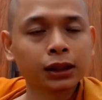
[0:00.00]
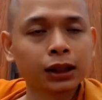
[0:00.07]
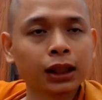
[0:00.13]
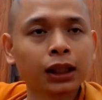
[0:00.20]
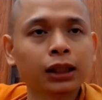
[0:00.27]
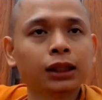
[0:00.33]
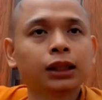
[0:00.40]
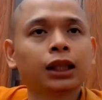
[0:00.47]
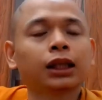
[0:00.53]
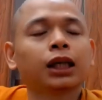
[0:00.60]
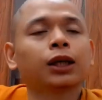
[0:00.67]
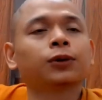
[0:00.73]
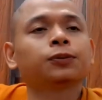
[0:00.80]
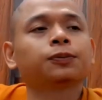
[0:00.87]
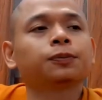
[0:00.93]
đó là như thế
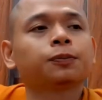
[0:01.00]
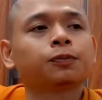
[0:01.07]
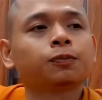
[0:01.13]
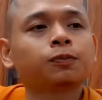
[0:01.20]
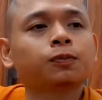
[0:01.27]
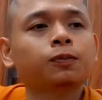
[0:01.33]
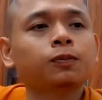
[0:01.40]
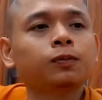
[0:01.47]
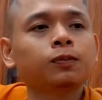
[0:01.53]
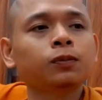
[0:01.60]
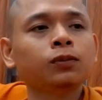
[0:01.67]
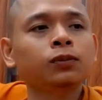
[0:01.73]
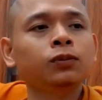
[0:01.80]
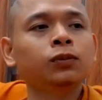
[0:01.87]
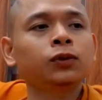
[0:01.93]
nào
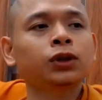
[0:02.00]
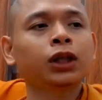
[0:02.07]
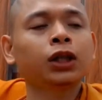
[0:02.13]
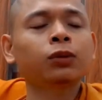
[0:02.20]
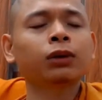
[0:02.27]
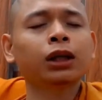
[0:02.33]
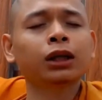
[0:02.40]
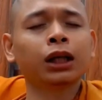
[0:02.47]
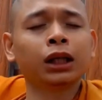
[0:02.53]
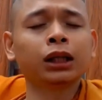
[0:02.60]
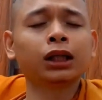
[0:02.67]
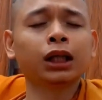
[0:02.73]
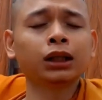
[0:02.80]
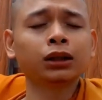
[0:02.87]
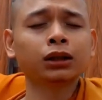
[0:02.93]
khi chúng ta nghĩ
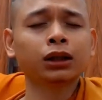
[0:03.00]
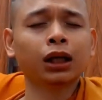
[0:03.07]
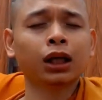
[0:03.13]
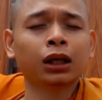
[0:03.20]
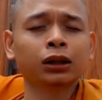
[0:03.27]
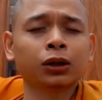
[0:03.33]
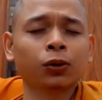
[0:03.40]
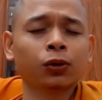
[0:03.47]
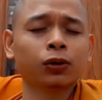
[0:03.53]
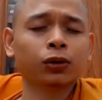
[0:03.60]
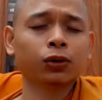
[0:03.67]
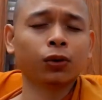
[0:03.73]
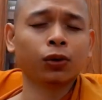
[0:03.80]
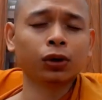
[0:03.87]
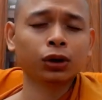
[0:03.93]
đến tên của
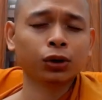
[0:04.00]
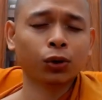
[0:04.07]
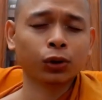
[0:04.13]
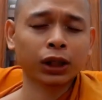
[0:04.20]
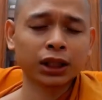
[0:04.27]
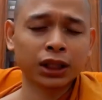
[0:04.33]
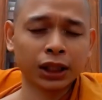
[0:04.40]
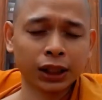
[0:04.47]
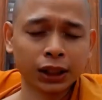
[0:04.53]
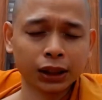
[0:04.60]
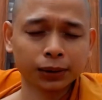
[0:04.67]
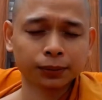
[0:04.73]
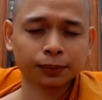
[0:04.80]
của cái cô ca sĩ đó